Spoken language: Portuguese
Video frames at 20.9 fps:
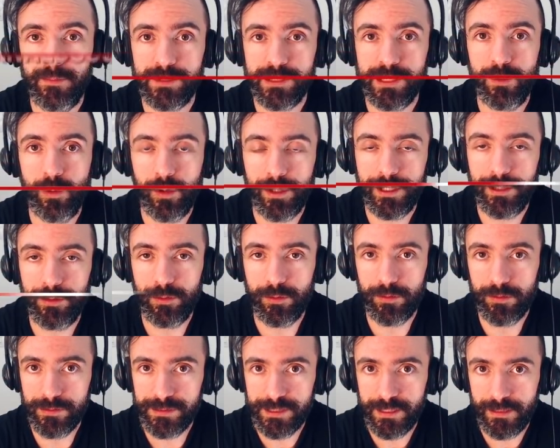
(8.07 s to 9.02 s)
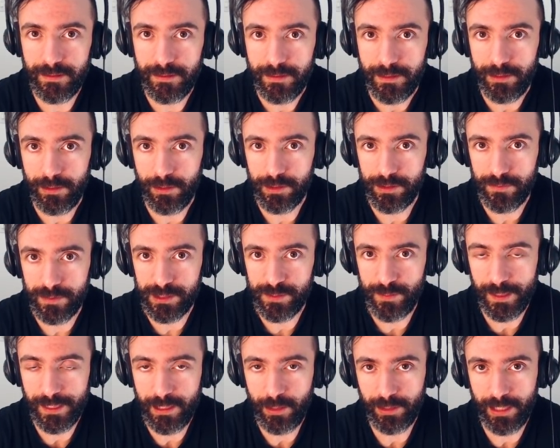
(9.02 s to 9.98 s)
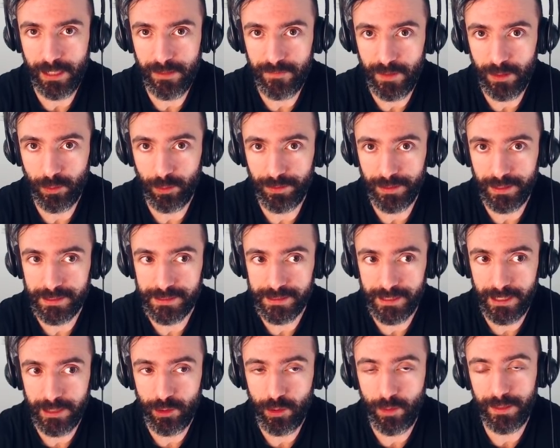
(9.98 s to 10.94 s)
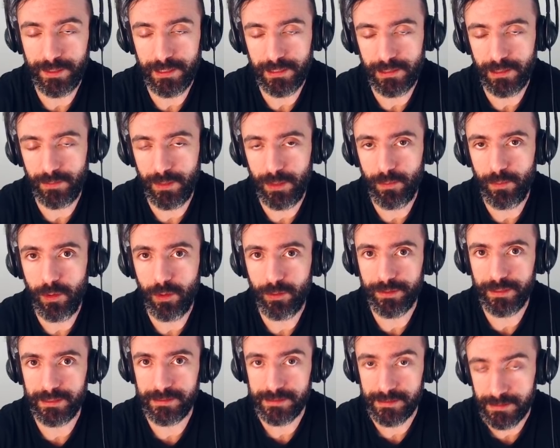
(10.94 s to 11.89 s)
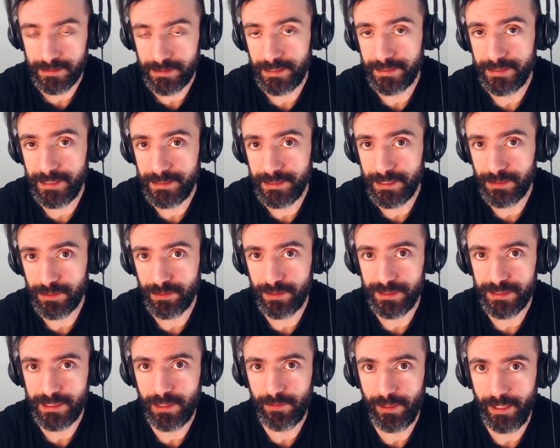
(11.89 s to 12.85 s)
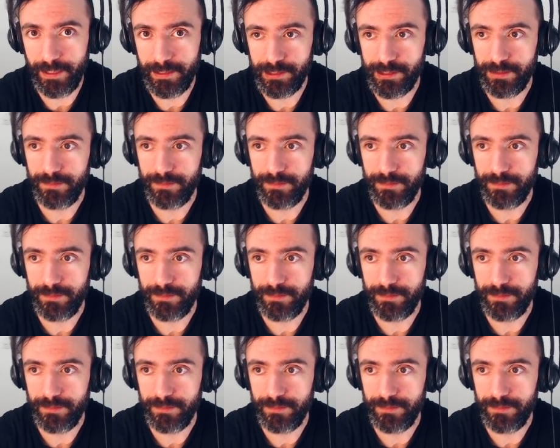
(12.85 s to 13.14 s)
rework no Lucian e hoje eu vou te explicar o que, que vai acontecer e comentar também um pouco da, das decisões da Riot.